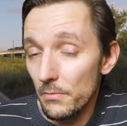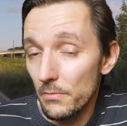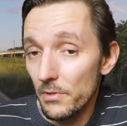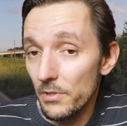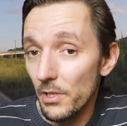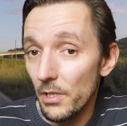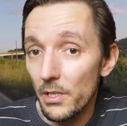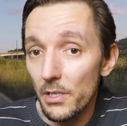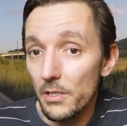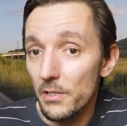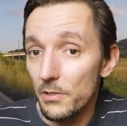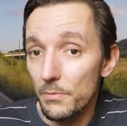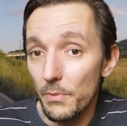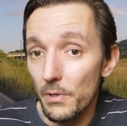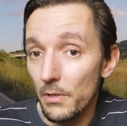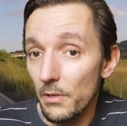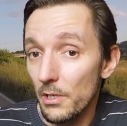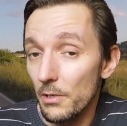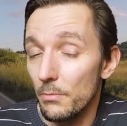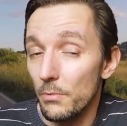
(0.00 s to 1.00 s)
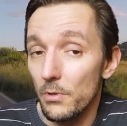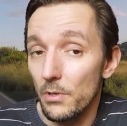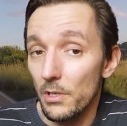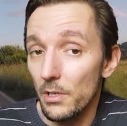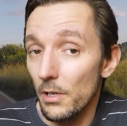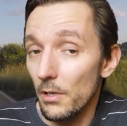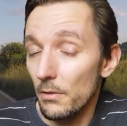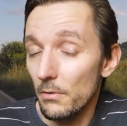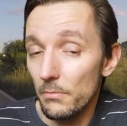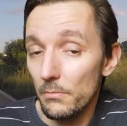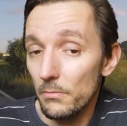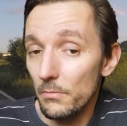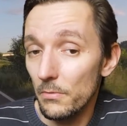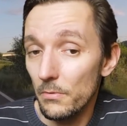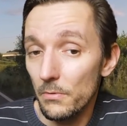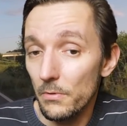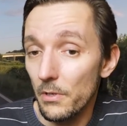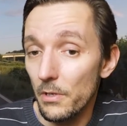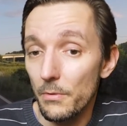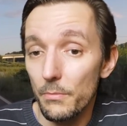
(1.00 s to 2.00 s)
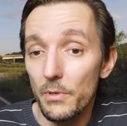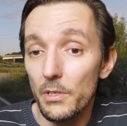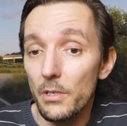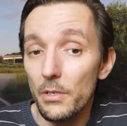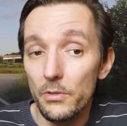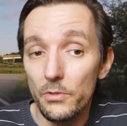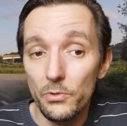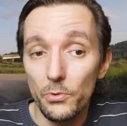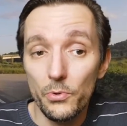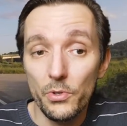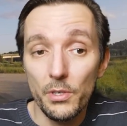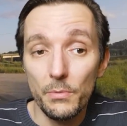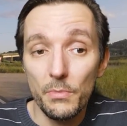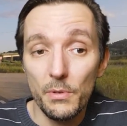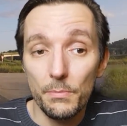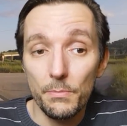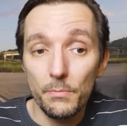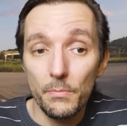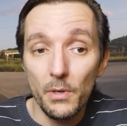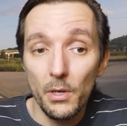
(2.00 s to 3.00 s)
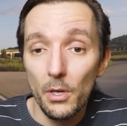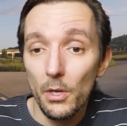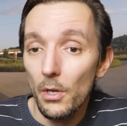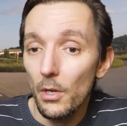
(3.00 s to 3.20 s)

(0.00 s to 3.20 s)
Sage ich jetzt mal klipp und klar. Ne, mit einer Zoe, mit dem,